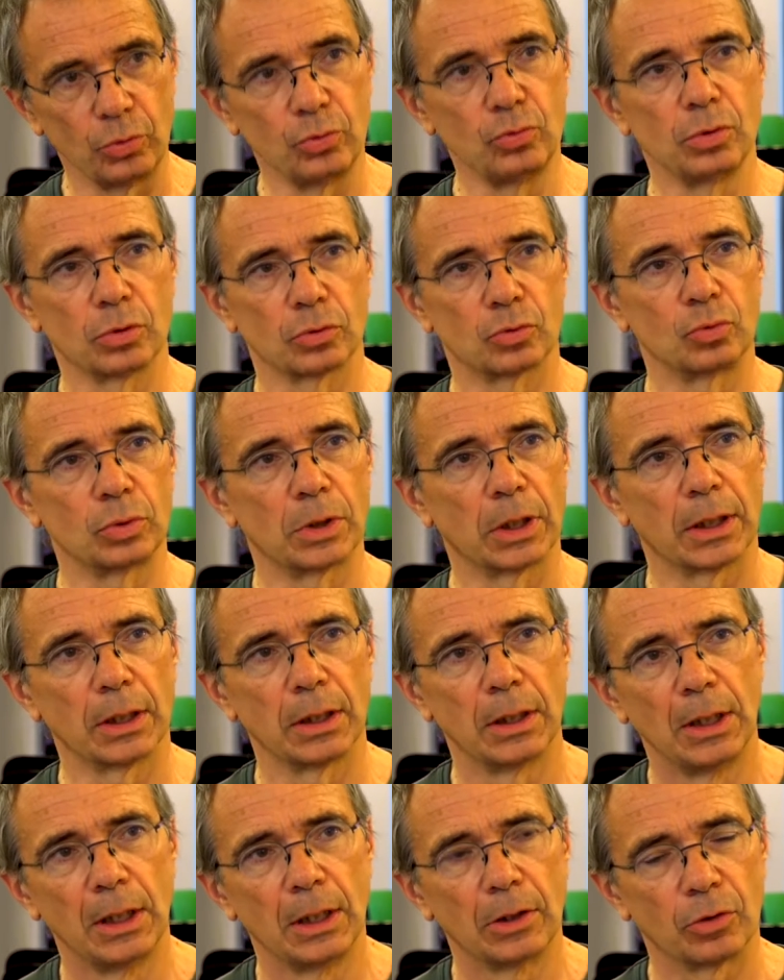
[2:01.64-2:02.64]
nous en tout cas,
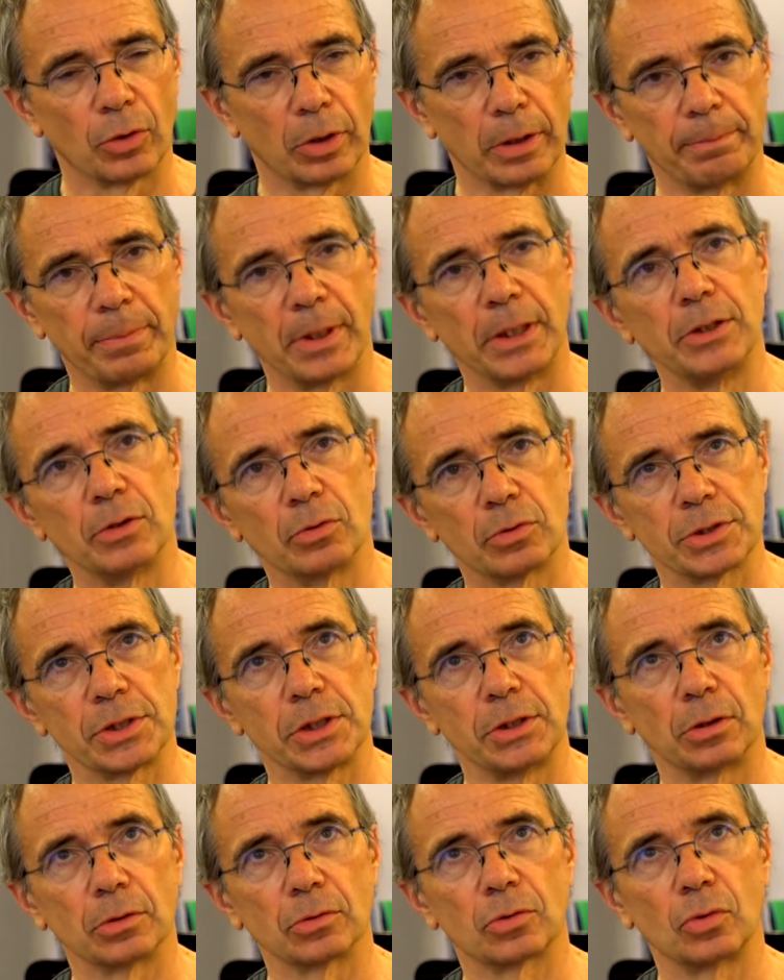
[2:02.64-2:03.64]
dans les pays
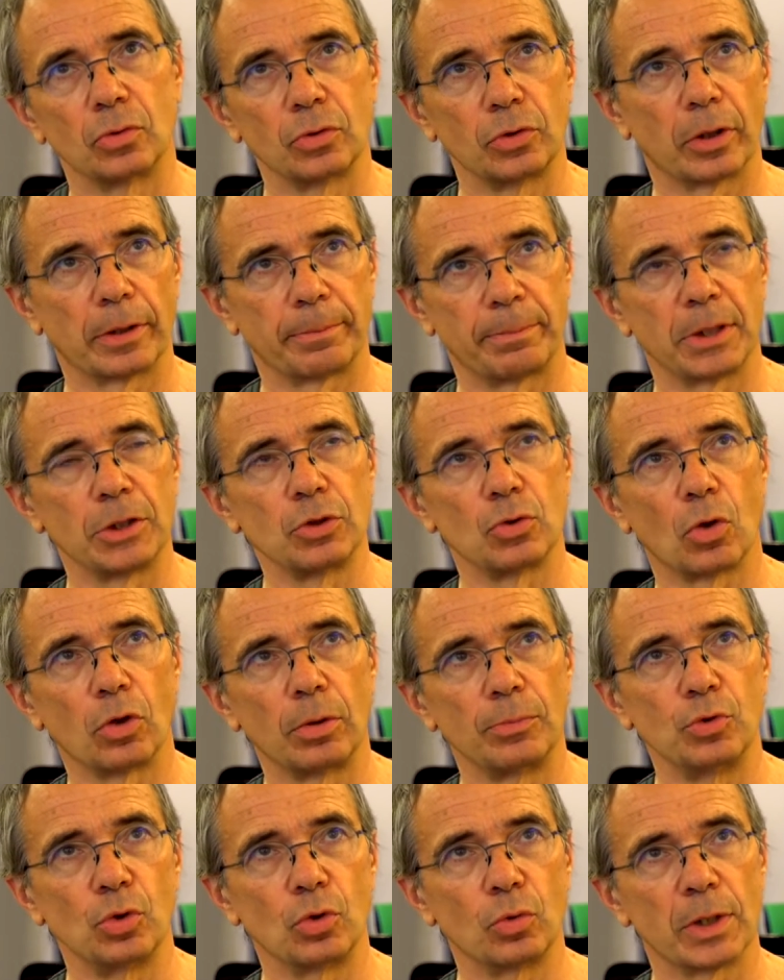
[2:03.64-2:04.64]
occidentaux, dans les pays
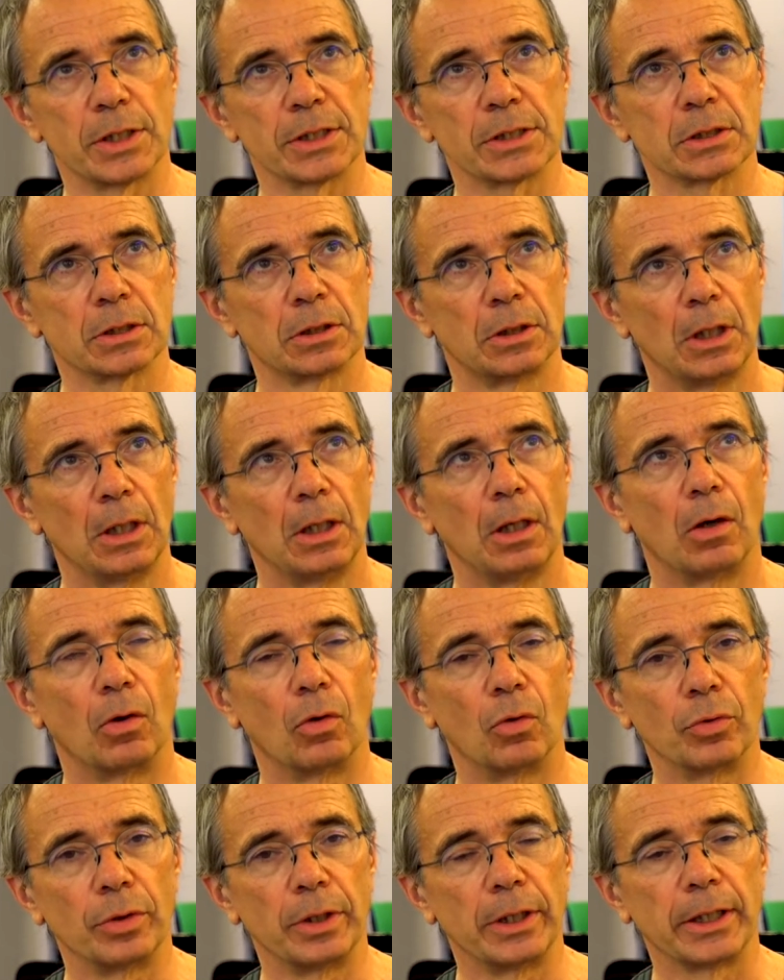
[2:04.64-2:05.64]
d'Europe de l'Ouest,
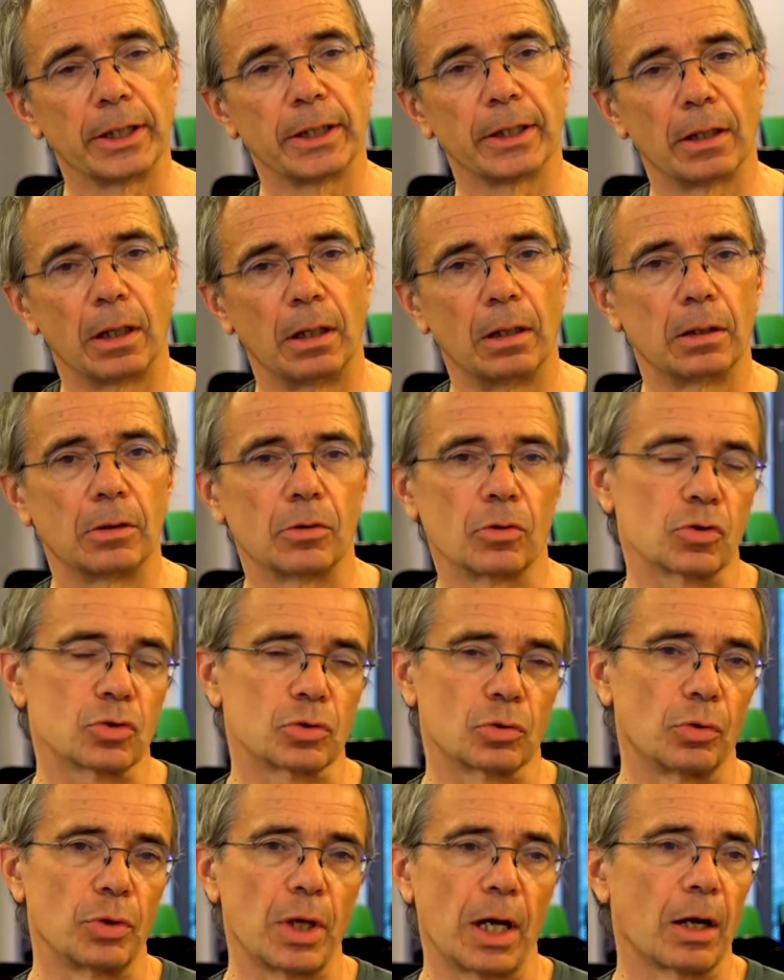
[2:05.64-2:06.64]
on est,
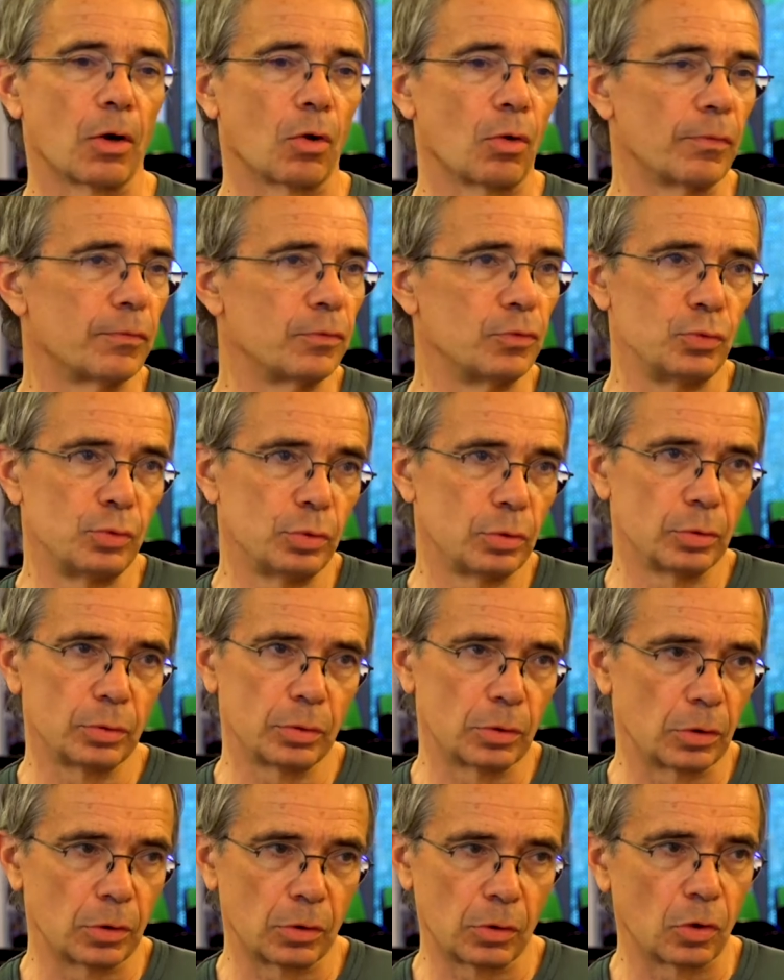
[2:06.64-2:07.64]
lorsqu'on a un revenu
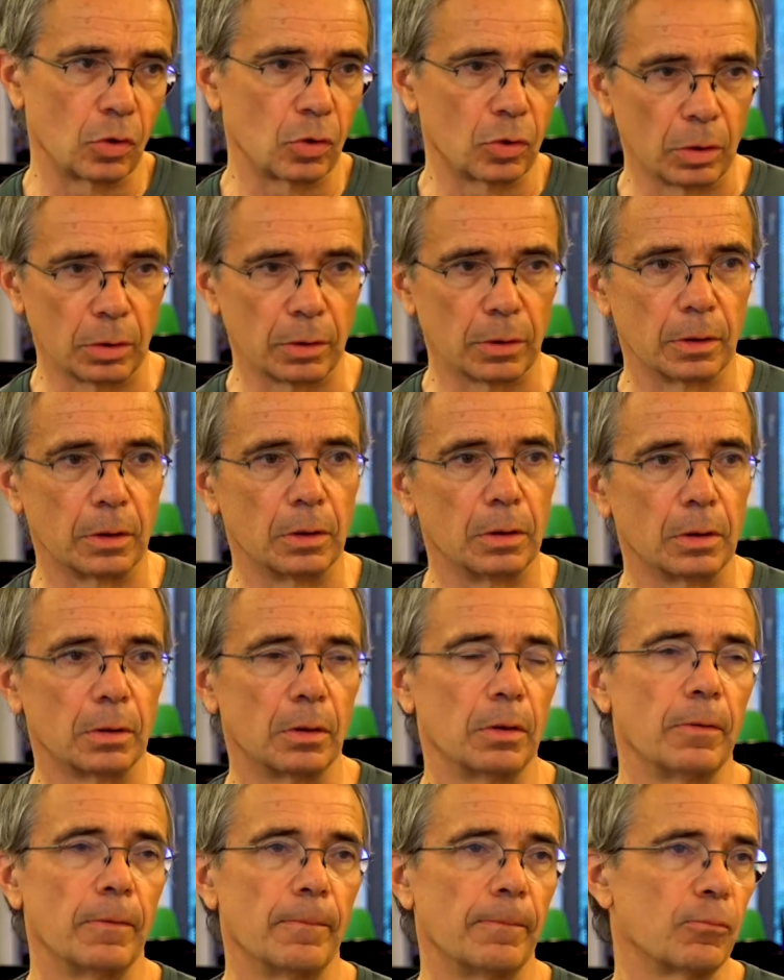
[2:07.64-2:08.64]

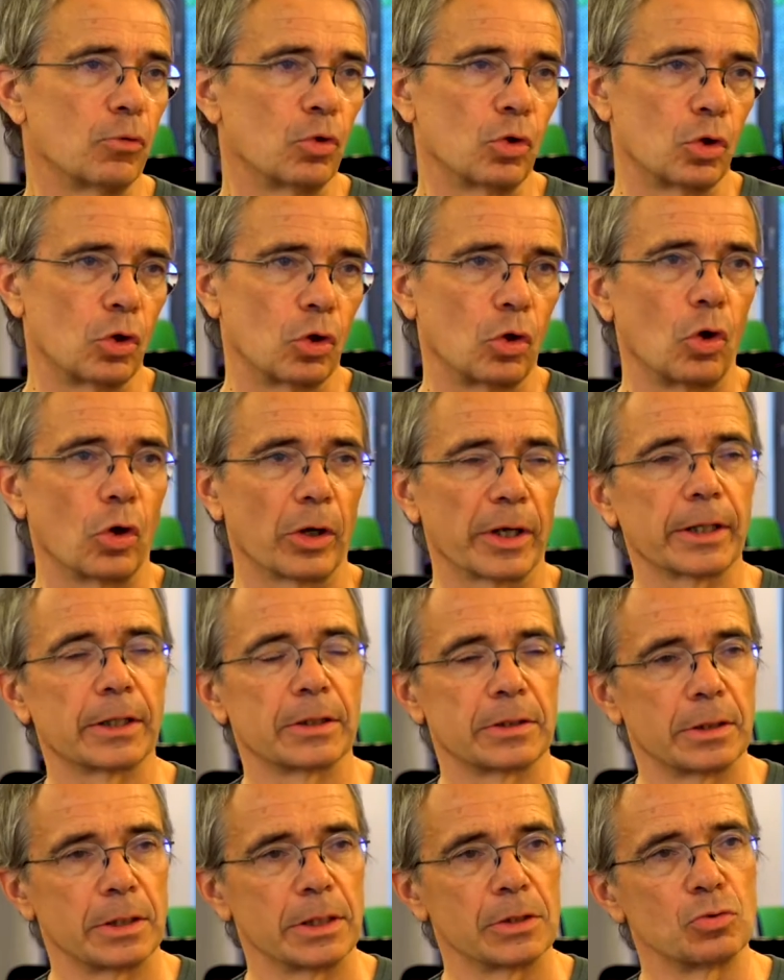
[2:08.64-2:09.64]
euh,
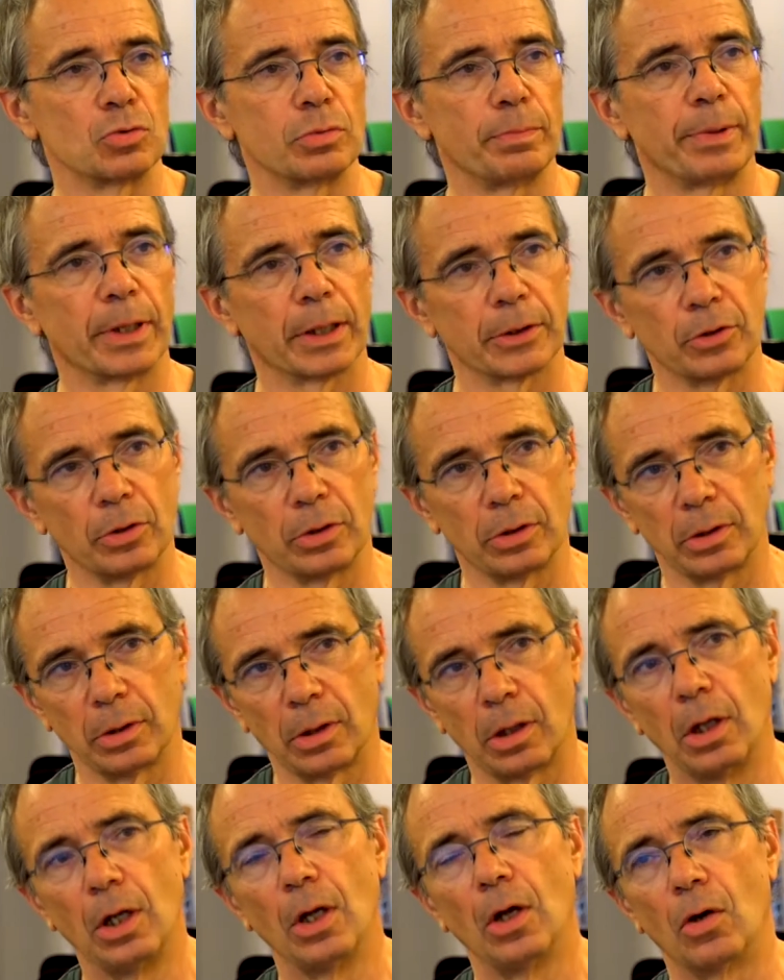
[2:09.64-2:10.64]
correct et
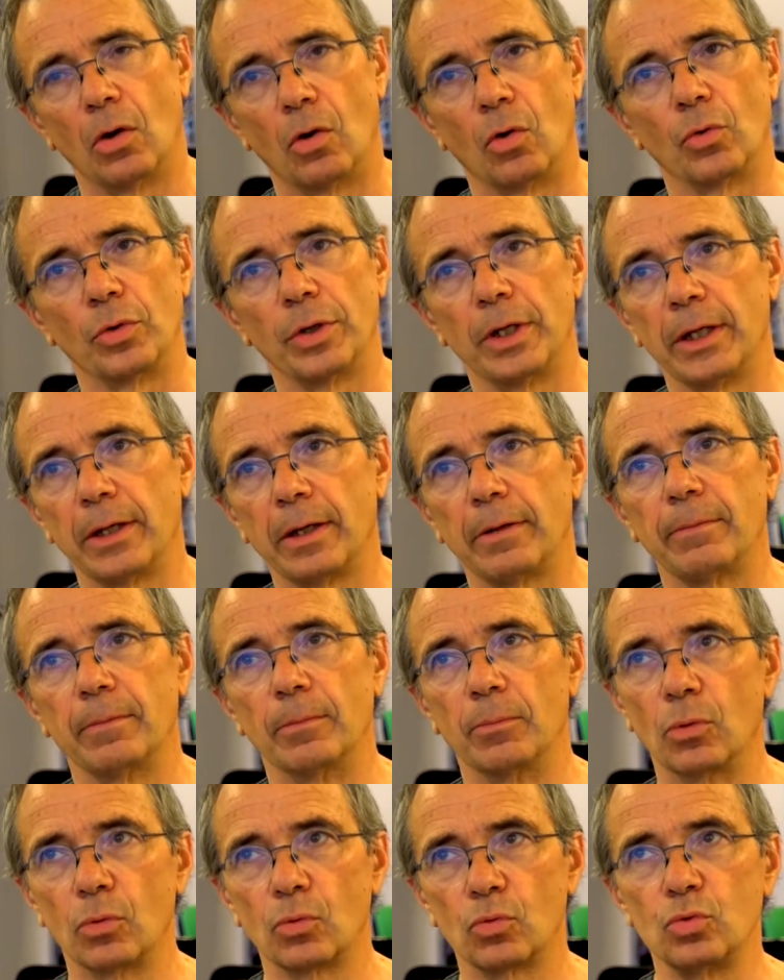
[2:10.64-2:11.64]
supérieur, on est
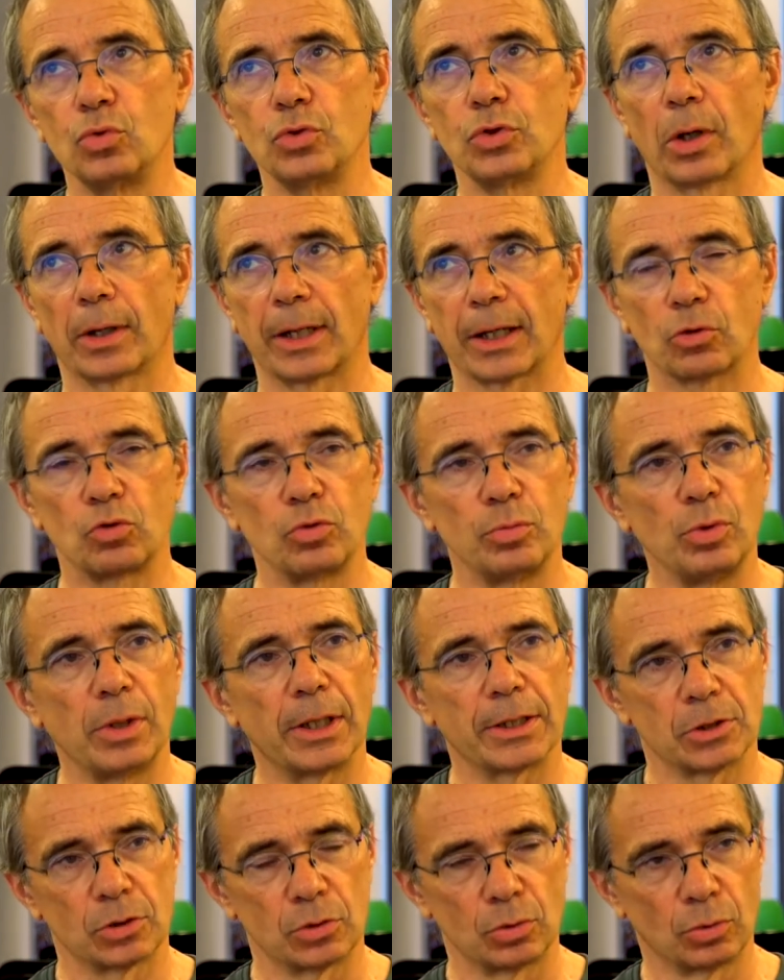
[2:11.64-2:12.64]
beaucoup dans
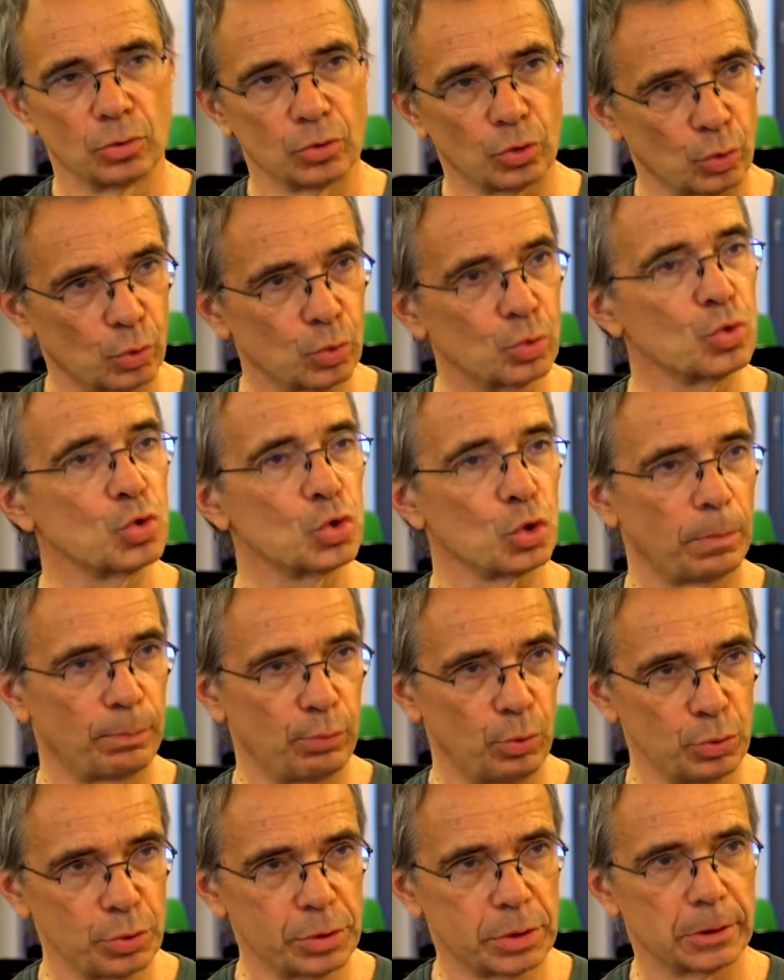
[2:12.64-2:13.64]
l'accumulation, dans le toujours
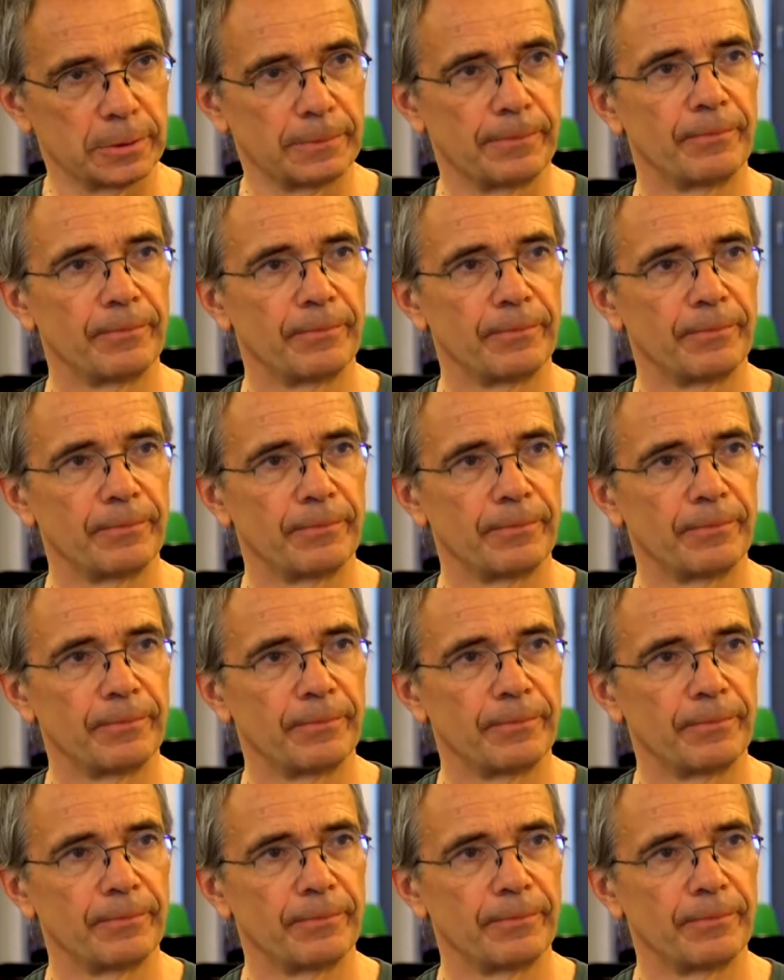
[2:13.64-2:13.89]
plus.